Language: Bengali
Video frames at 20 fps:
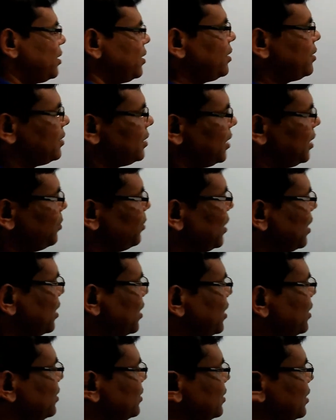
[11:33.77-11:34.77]
এবার
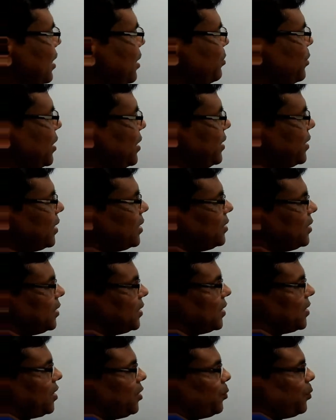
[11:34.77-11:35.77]
আমরা এখান থেকে
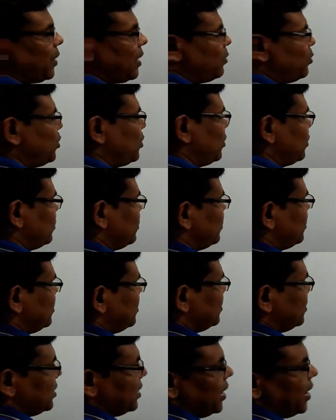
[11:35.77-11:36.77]
কি পাব
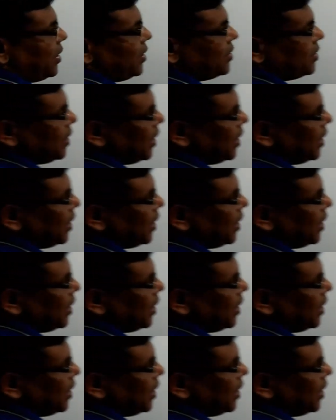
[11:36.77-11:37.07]
এই এই